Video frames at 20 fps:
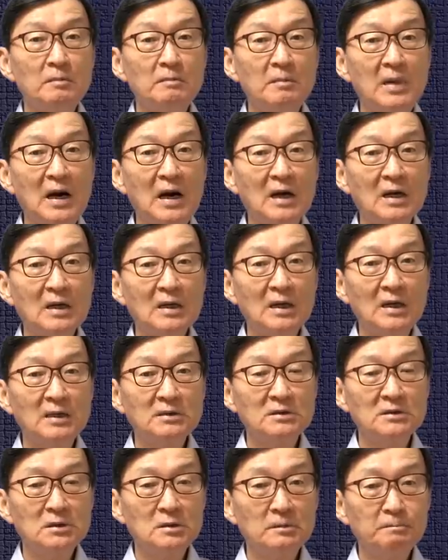
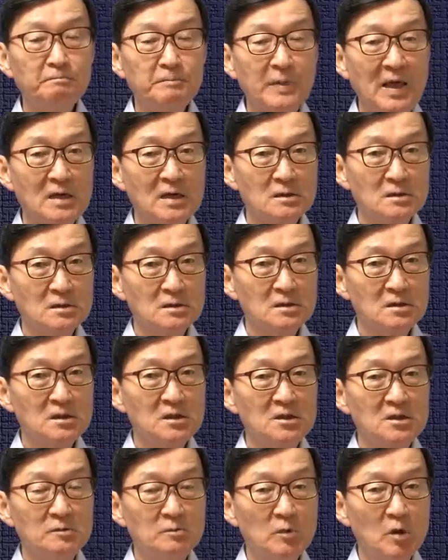말까지
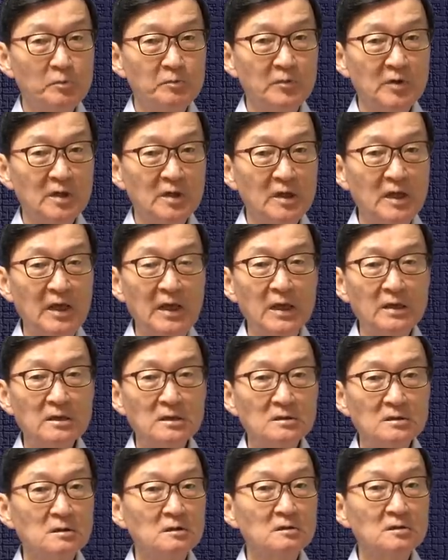170억 불이
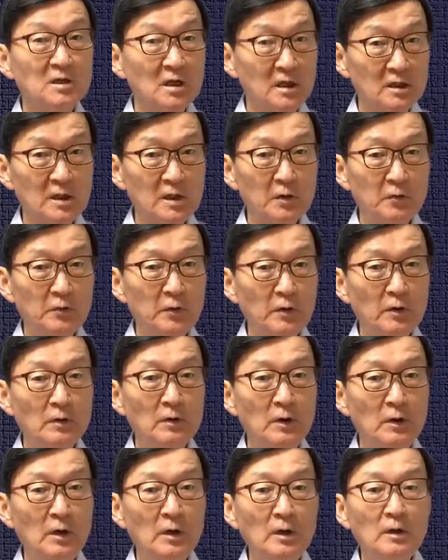계약이 성사가 됐고요.
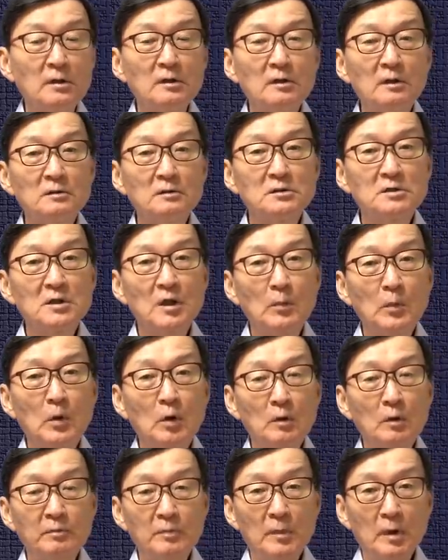현재
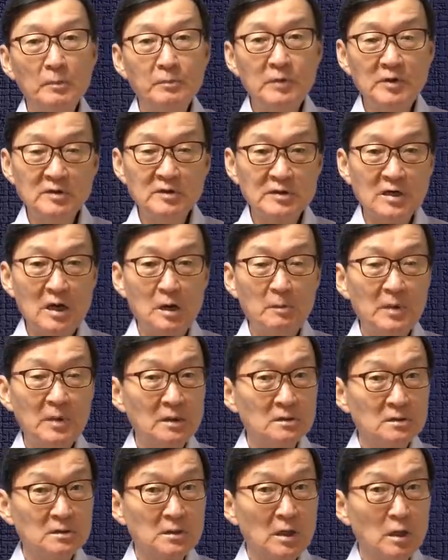뭐
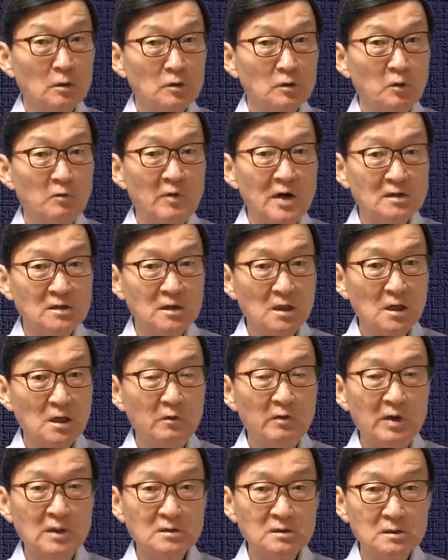빈살만 사우디 왕세가
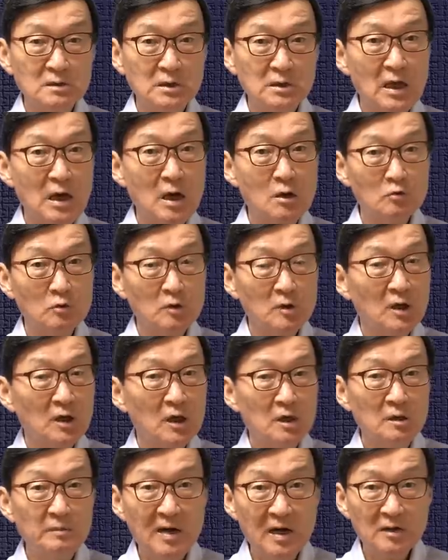왔을 때 한국
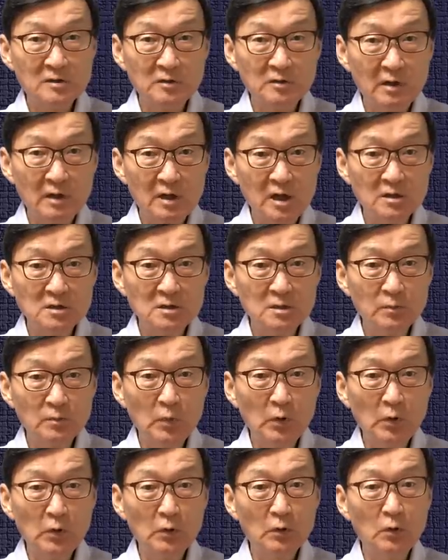K방산에 관심
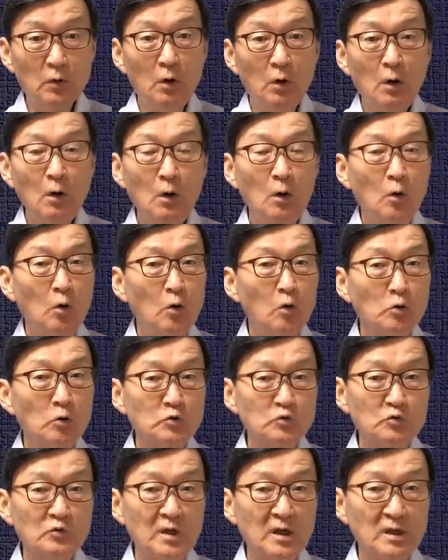보이고
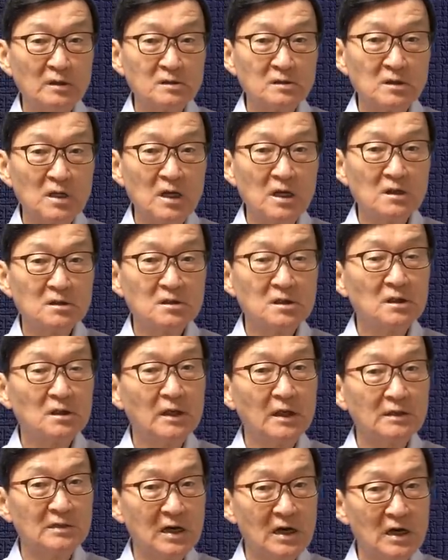호주의
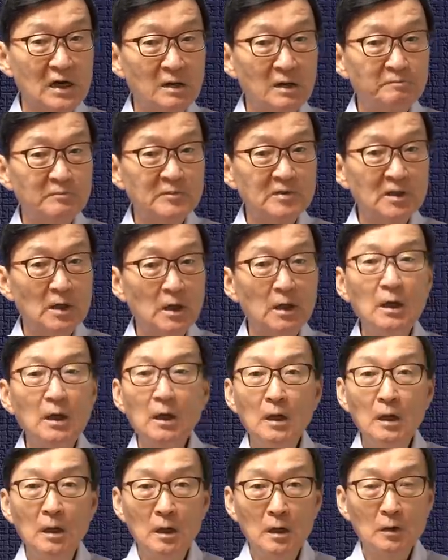차세대 장갑차
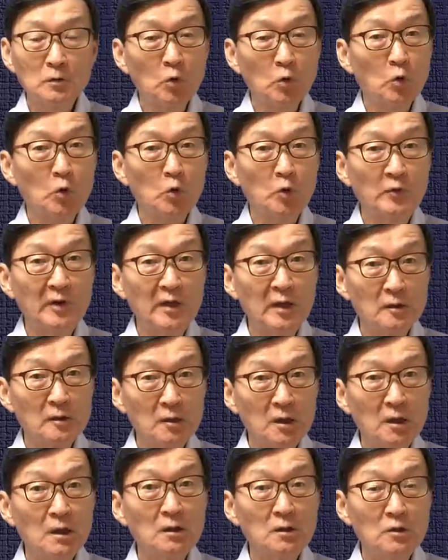어, 노르웨이
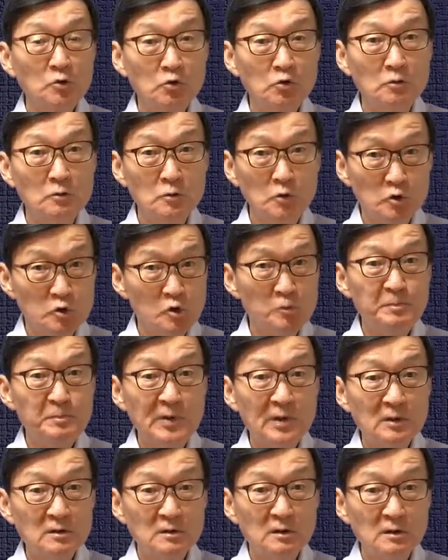K2 의류
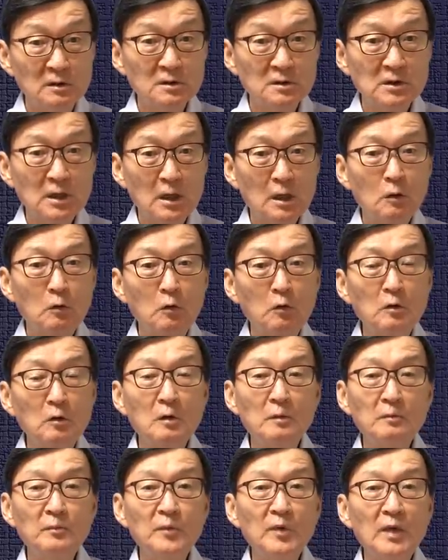흑표전차
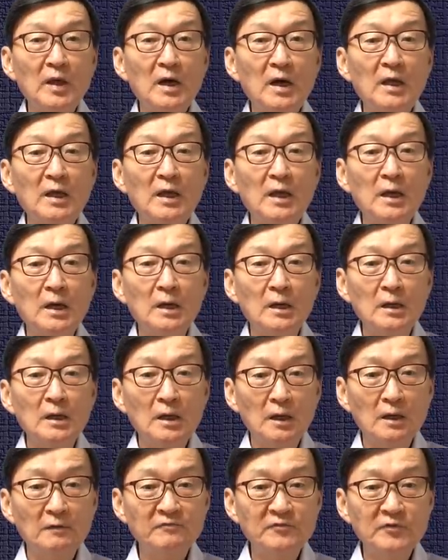콜롬비아의
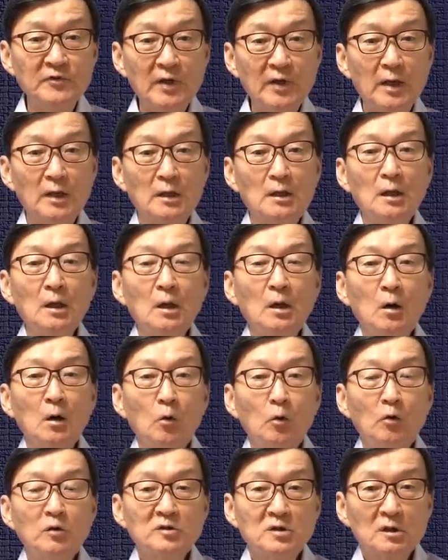
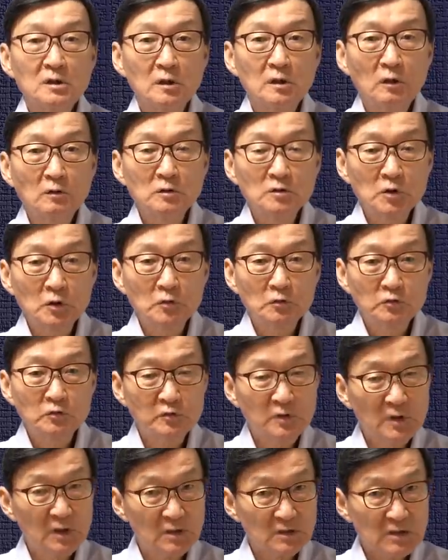FA50
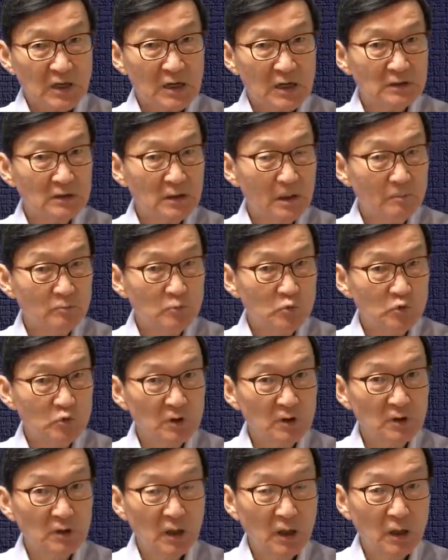경전투기가 상담
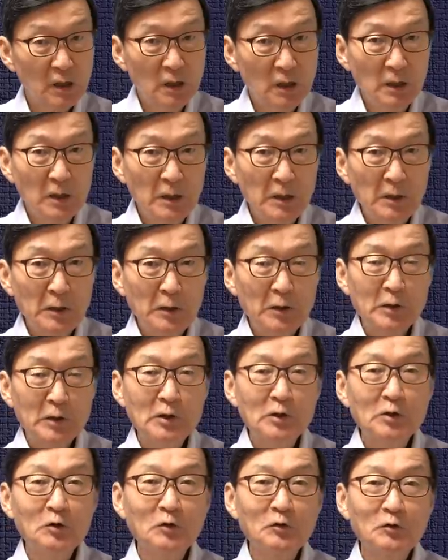중인데
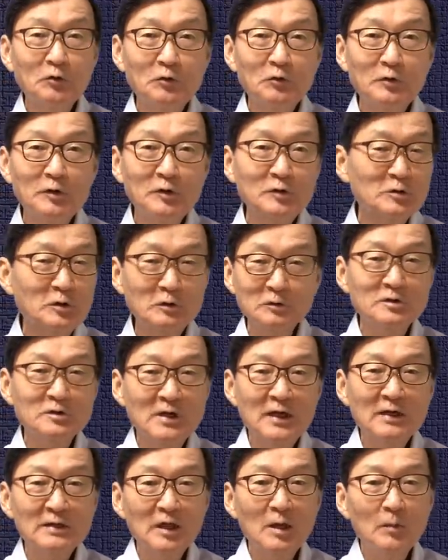이것들이
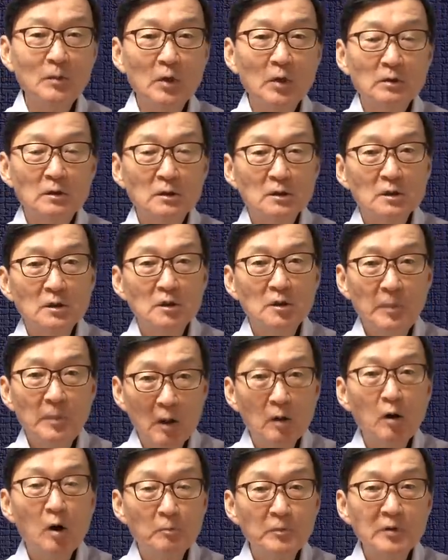성사되면
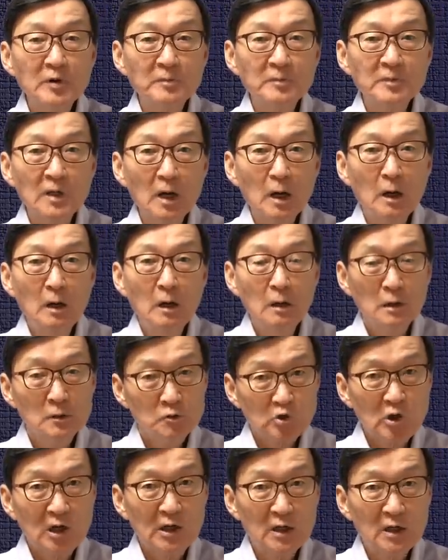200억 불입니다.
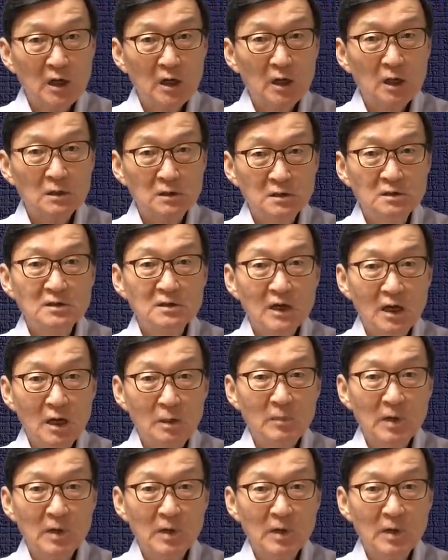차이나가 긴장할